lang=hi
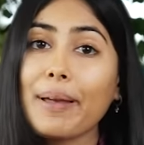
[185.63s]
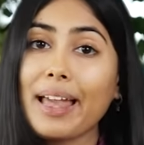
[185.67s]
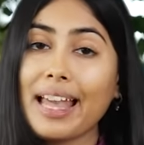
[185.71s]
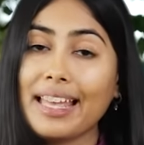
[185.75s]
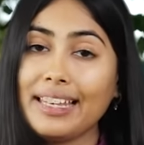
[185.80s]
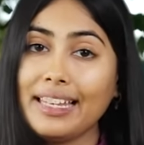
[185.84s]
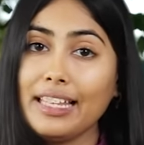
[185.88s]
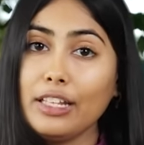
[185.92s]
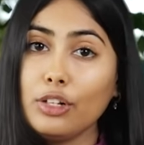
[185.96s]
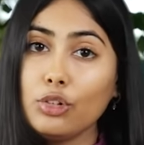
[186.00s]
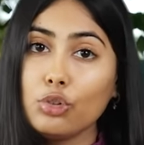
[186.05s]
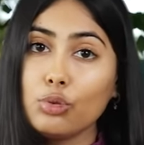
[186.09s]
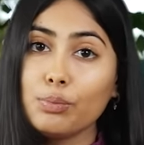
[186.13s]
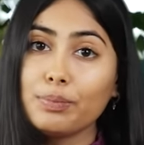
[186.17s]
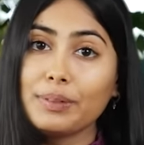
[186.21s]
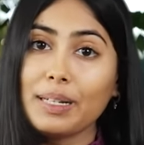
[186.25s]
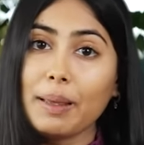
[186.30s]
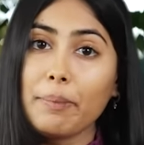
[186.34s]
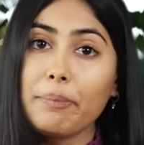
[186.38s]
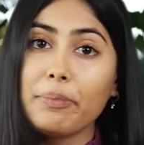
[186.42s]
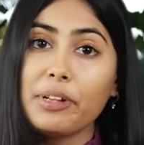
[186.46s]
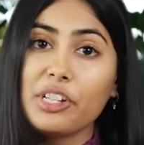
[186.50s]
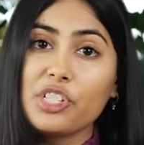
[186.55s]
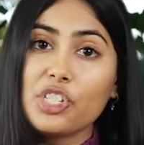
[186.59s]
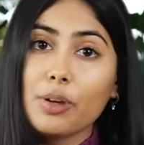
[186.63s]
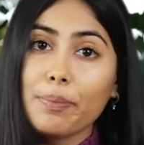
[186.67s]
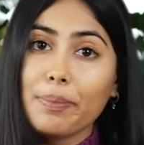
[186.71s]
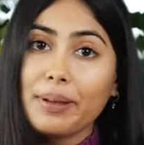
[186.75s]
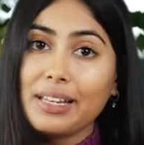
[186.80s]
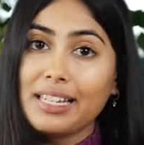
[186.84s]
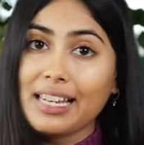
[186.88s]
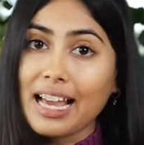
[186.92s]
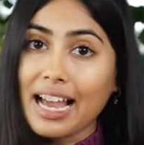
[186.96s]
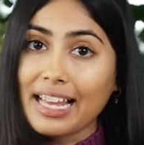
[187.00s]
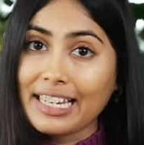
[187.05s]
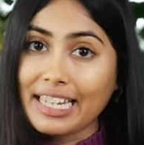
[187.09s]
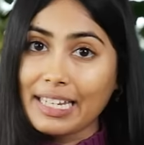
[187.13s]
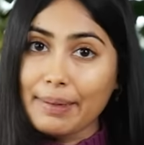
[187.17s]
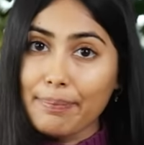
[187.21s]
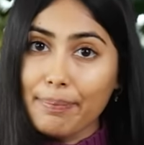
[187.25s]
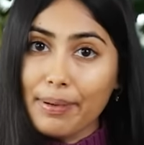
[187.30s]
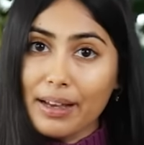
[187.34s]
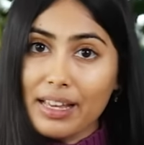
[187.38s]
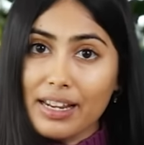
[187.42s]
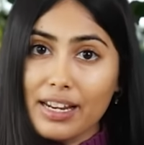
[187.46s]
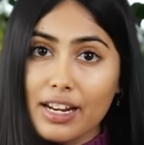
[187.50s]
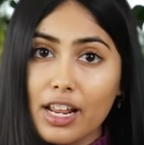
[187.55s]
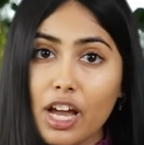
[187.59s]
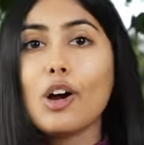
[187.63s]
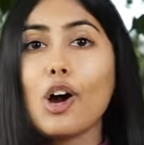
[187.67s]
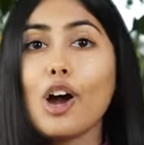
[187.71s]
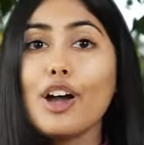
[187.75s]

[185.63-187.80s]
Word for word: पहले रूम टेम्परेचर पर लाने पर